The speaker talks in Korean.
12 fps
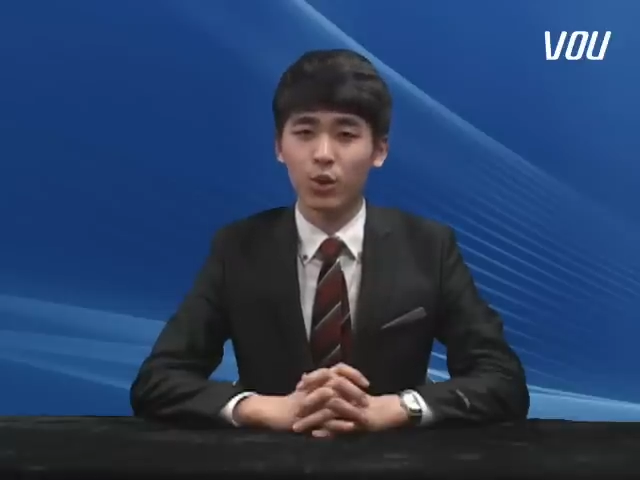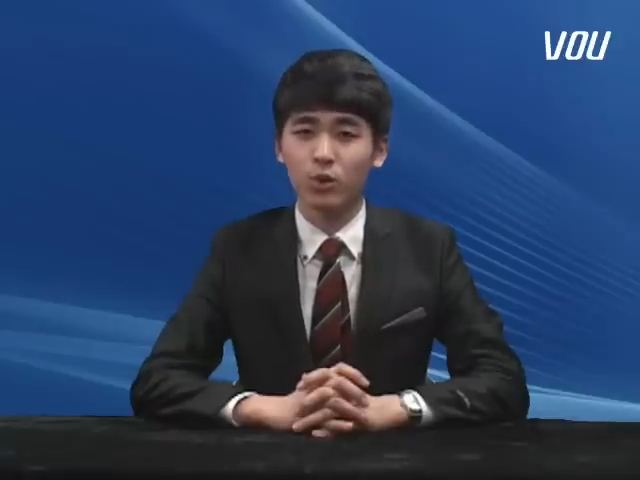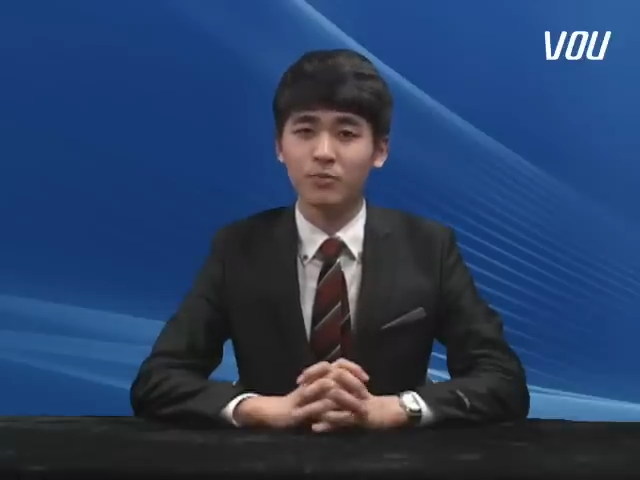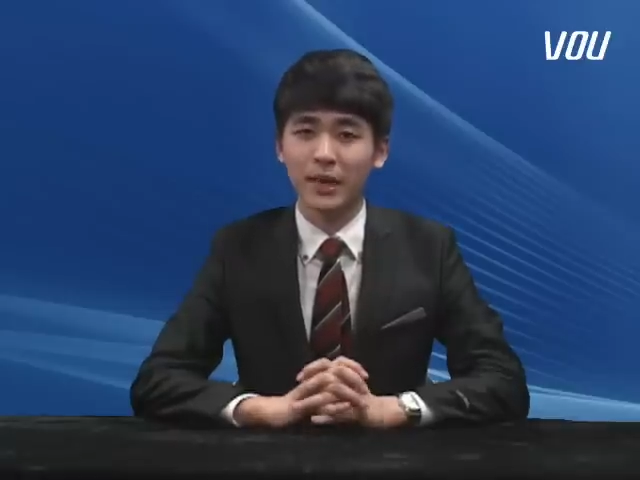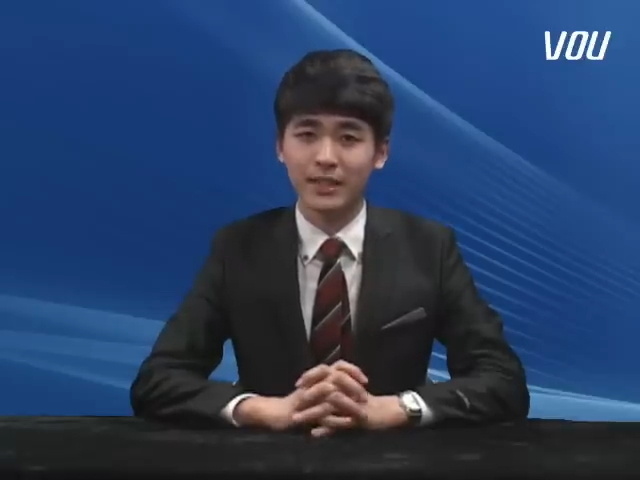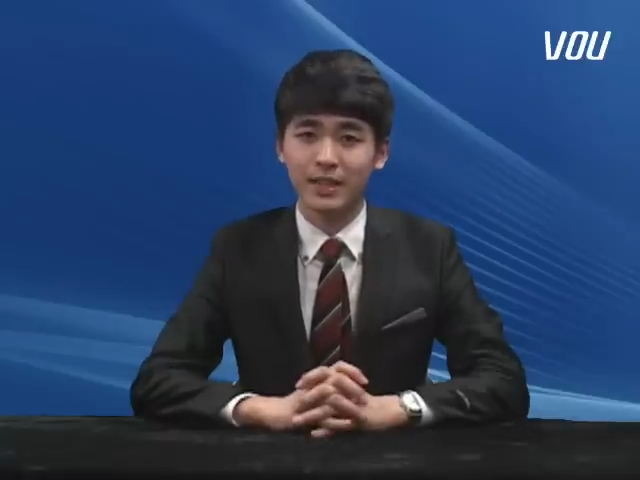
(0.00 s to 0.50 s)

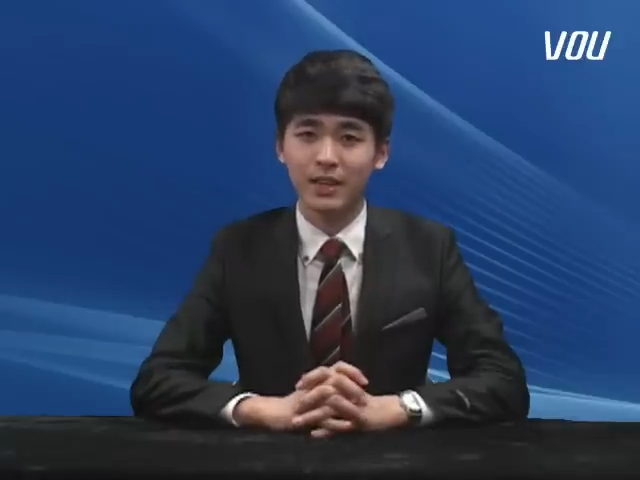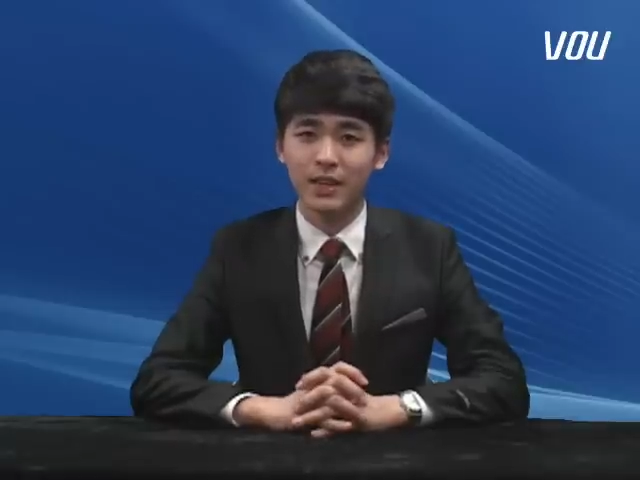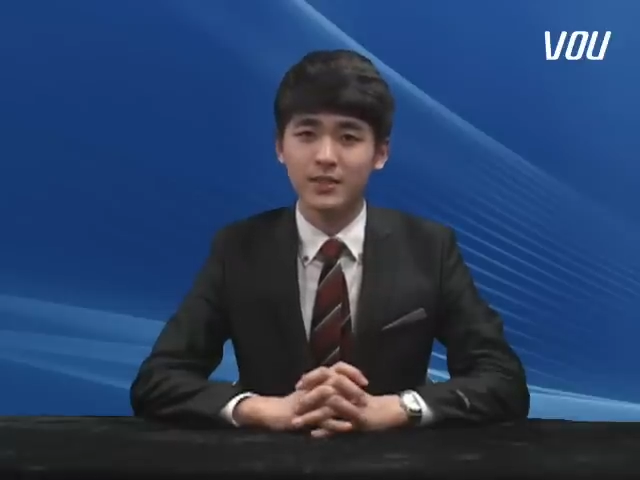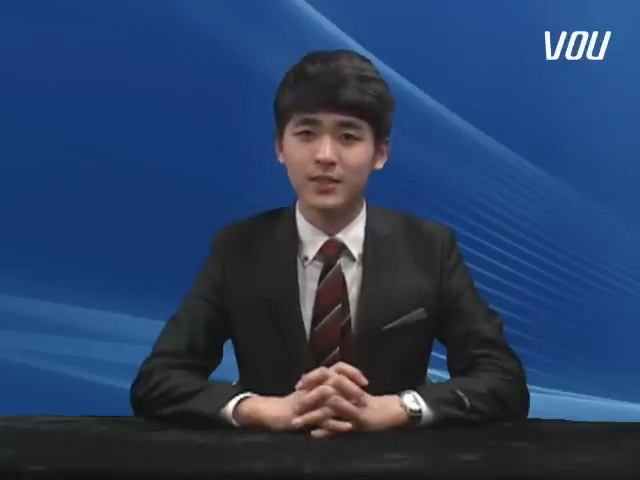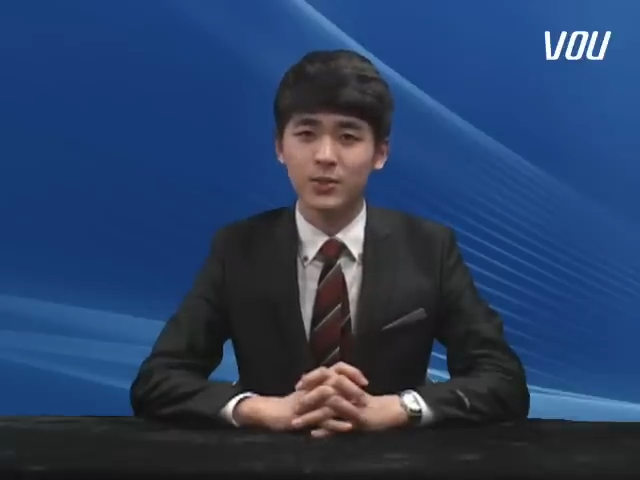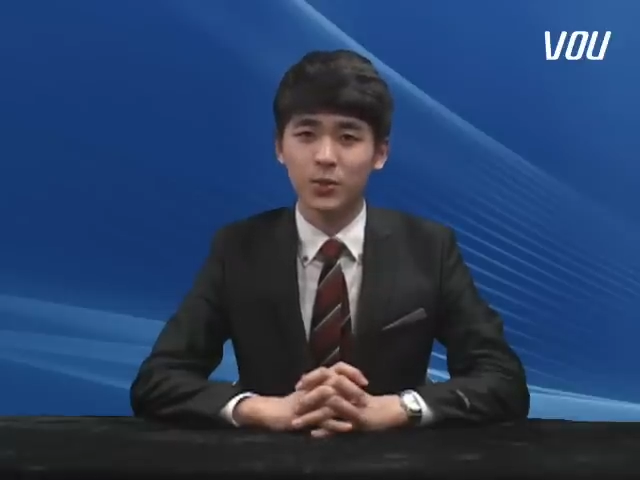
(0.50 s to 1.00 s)
더욱
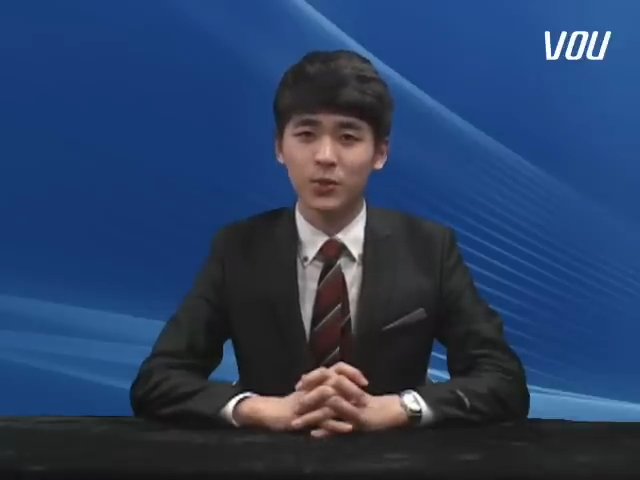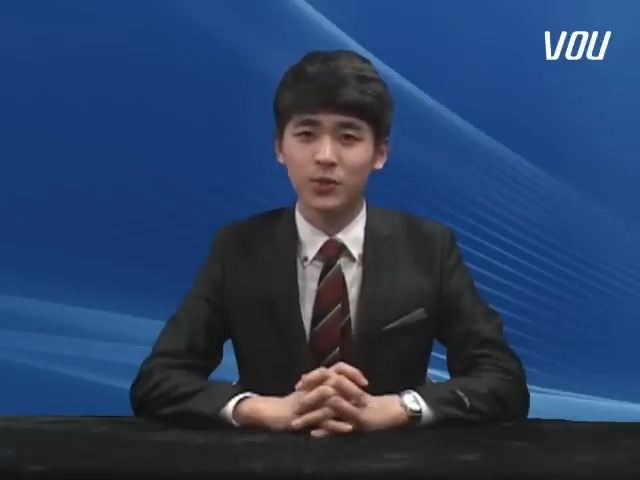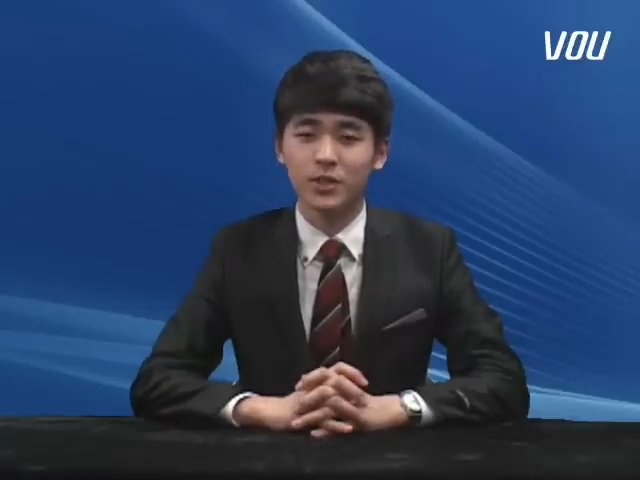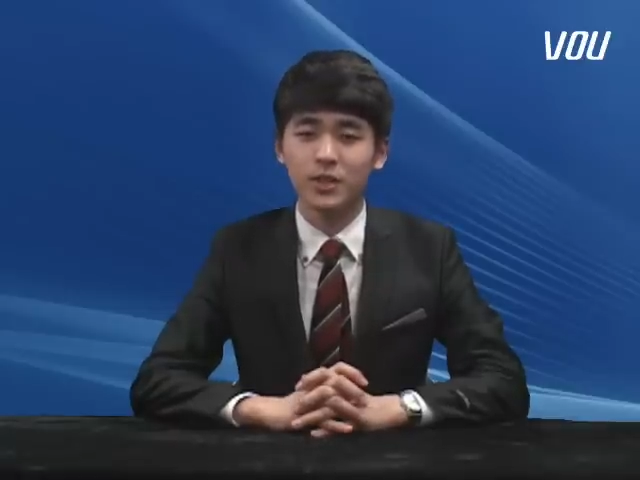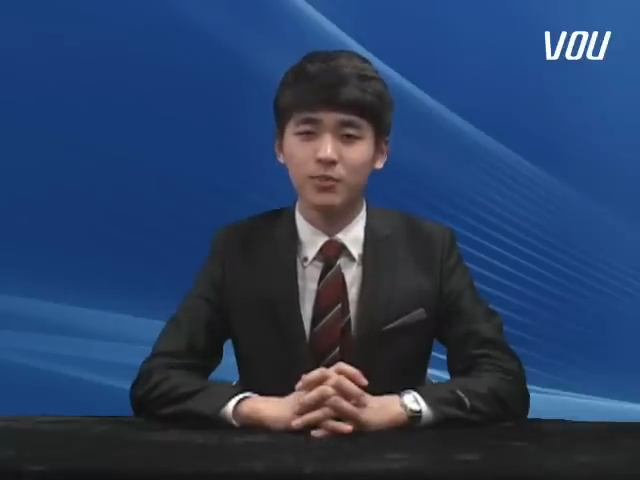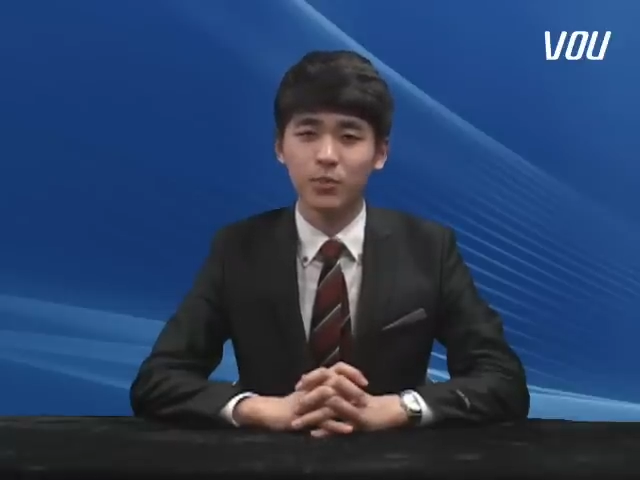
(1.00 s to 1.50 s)
맛깔나는
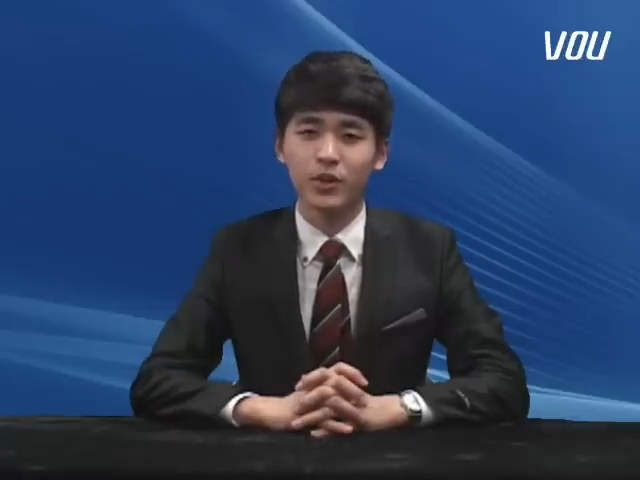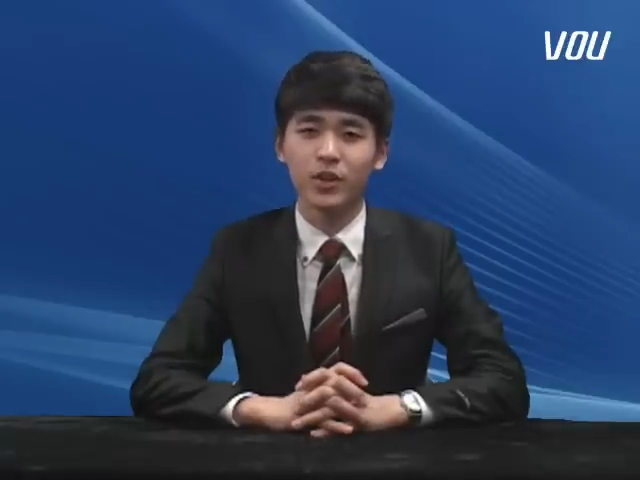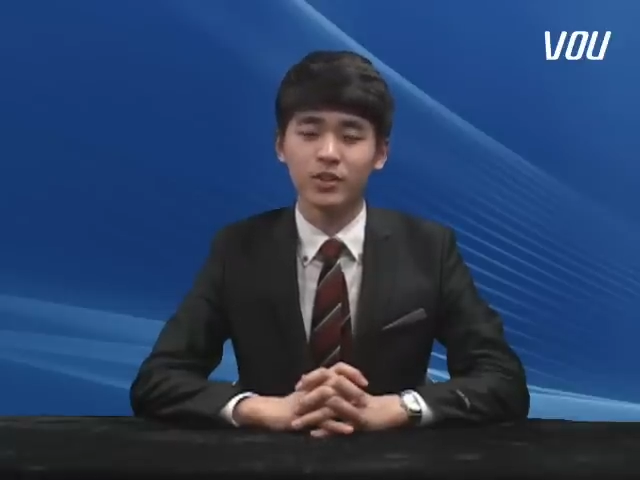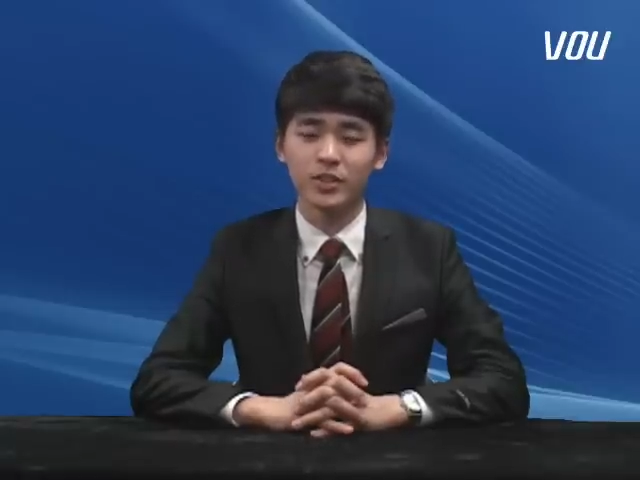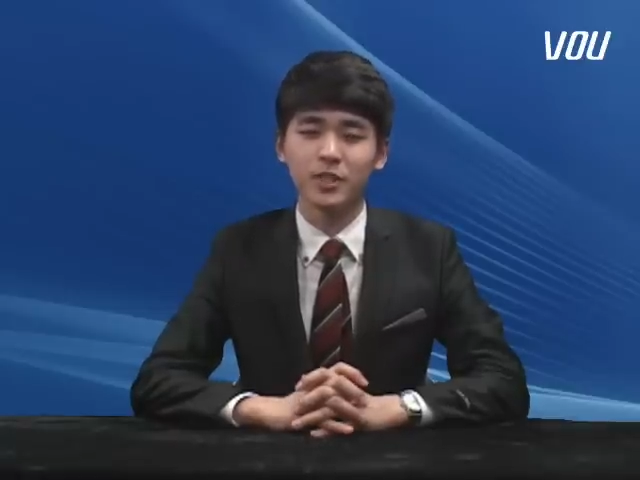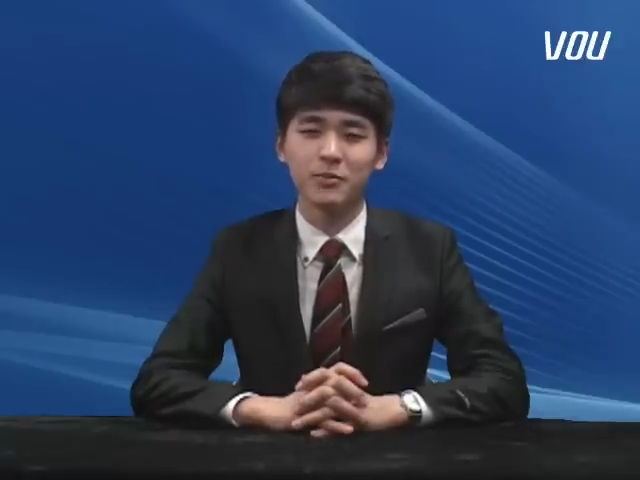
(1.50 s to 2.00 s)
토론을
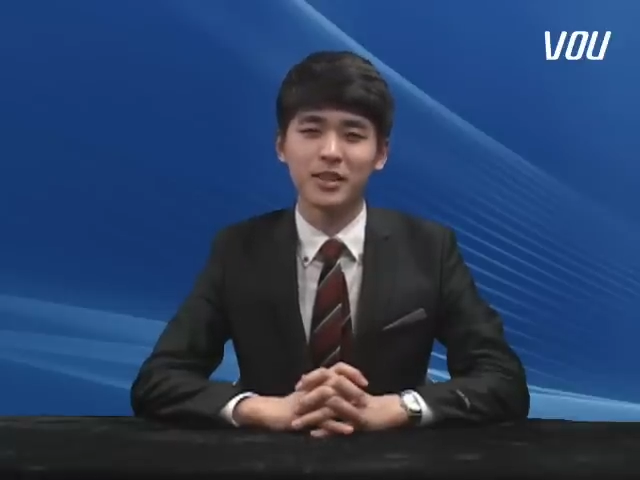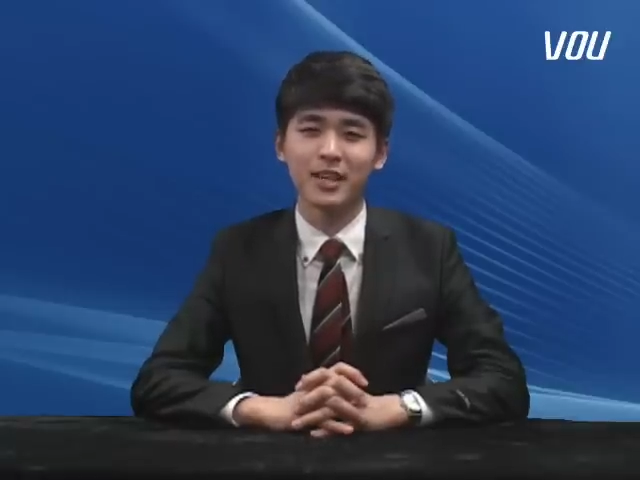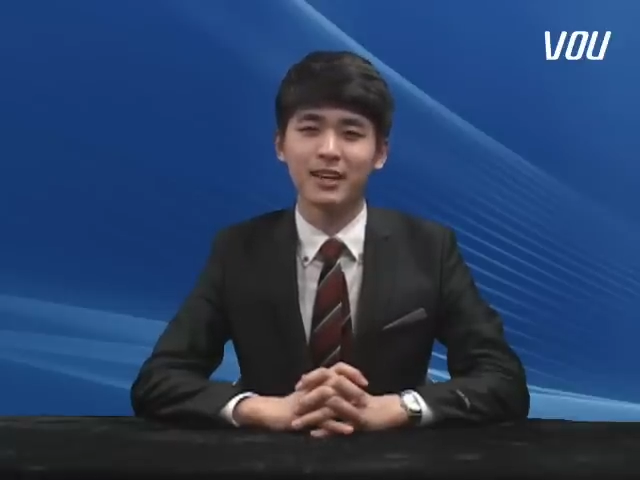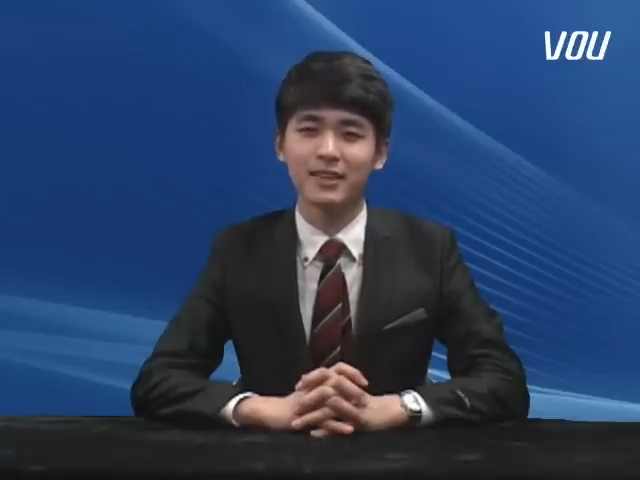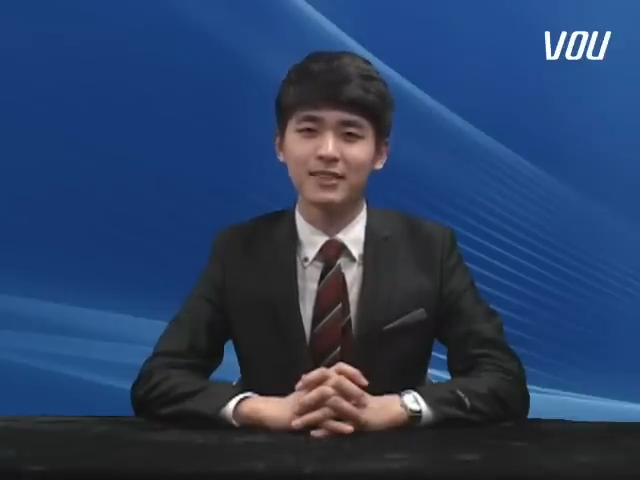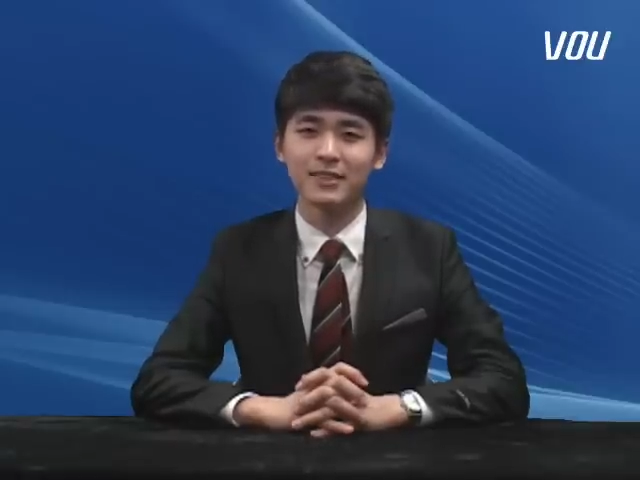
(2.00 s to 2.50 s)

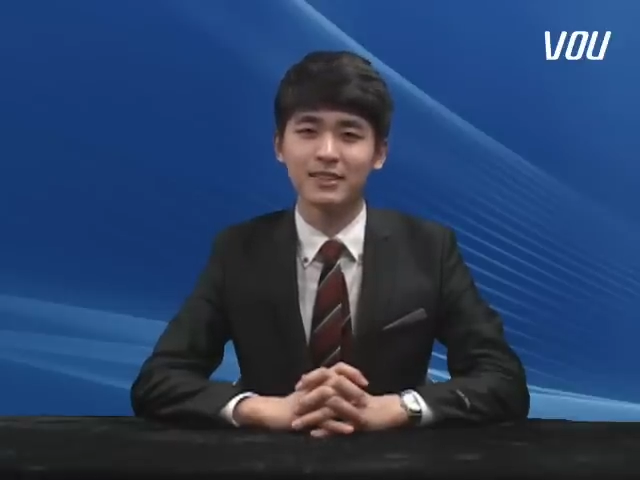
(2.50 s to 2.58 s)
보여드립니다.